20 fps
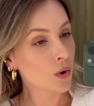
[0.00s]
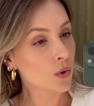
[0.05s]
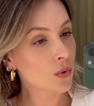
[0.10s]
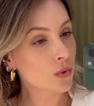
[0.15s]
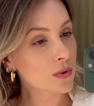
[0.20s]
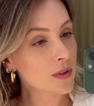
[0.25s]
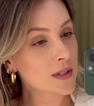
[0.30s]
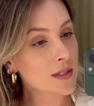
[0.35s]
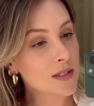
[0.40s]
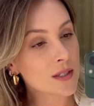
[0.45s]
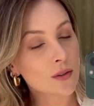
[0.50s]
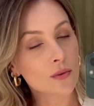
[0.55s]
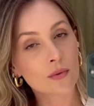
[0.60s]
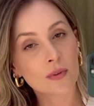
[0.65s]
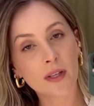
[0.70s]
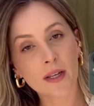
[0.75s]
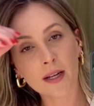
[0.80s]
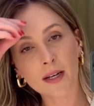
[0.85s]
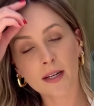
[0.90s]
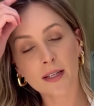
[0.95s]
O tecido
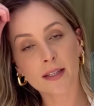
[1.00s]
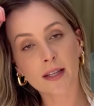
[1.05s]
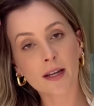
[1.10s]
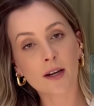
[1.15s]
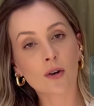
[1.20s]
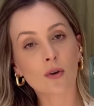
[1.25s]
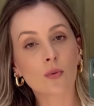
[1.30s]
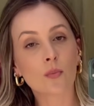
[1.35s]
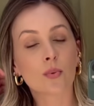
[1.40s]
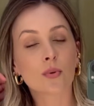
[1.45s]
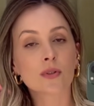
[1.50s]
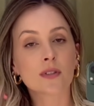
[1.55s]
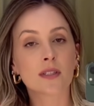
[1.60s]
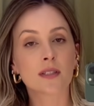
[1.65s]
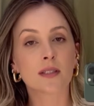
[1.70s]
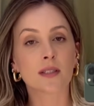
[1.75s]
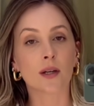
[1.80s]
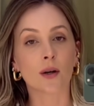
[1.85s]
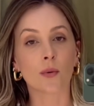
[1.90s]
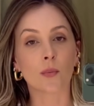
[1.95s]
dele tem a
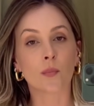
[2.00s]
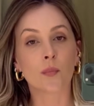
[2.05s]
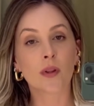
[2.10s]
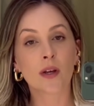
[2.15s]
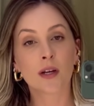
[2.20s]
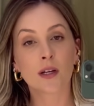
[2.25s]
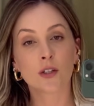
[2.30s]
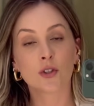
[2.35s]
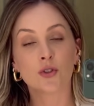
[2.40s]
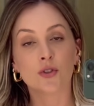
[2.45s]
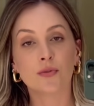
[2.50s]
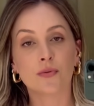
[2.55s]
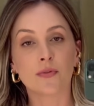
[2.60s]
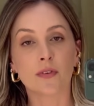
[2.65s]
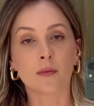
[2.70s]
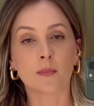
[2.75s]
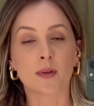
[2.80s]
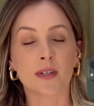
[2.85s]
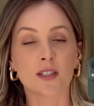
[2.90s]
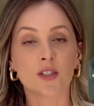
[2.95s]
composição de
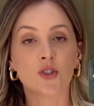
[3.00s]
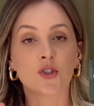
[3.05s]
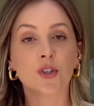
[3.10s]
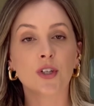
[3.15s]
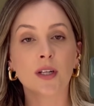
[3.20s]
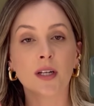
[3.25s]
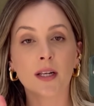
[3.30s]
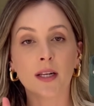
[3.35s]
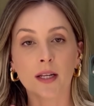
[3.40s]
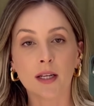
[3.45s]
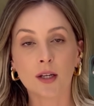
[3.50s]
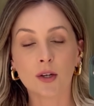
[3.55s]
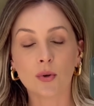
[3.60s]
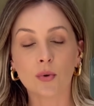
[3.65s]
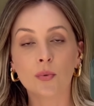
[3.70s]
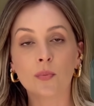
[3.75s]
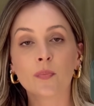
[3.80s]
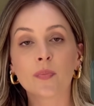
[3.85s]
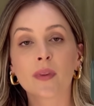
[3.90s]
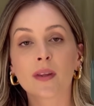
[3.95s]
fibras de
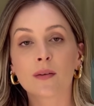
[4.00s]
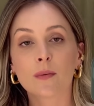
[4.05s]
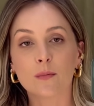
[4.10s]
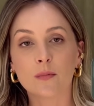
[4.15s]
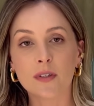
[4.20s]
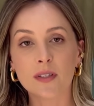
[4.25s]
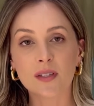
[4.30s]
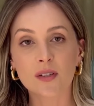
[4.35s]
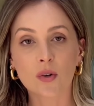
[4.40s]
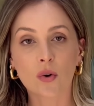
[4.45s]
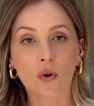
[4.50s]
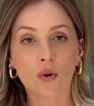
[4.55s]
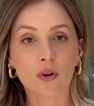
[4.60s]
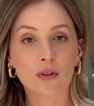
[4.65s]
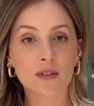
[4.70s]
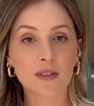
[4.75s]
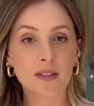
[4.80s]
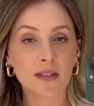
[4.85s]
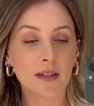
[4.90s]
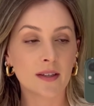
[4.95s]
linho,
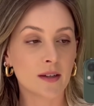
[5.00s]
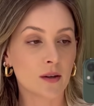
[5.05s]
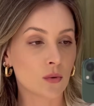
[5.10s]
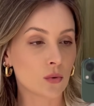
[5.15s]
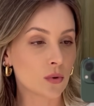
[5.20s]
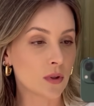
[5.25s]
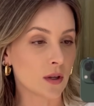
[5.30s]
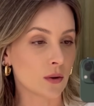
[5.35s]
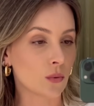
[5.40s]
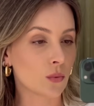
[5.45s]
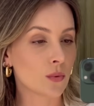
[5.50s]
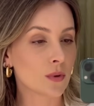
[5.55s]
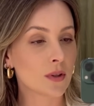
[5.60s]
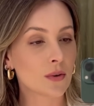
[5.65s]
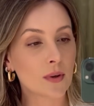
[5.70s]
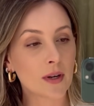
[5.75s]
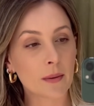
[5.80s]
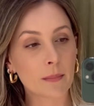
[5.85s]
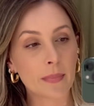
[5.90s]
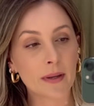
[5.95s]
viscose e algodão.
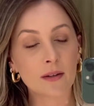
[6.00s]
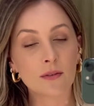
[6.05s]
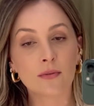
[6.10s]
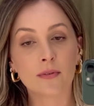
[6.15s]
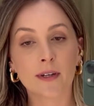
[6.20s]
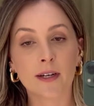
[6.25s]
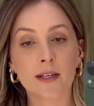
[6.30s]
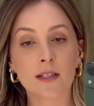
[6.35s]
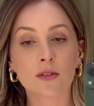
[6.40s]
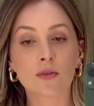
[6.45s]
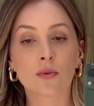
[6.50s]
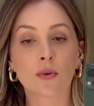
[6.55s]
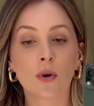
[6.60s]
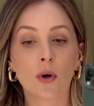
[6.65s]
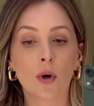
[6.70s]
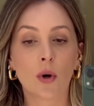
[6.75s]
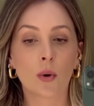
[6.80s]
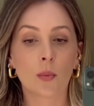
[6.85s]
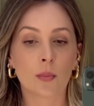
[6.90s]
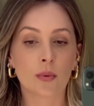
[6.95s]
Então ele é bem fresco
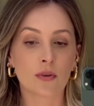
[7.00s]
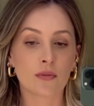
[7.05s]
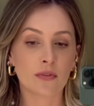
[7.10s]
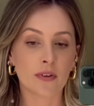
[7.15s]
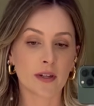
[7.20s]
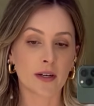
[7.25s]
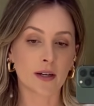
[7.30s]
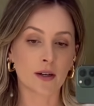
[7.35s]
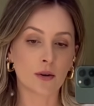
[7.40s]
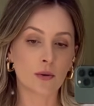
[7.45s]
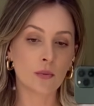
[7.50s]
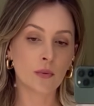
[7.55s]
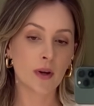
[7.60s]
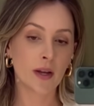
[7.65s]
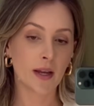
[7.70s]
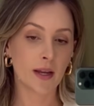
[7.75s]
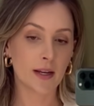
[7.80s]
pro verão.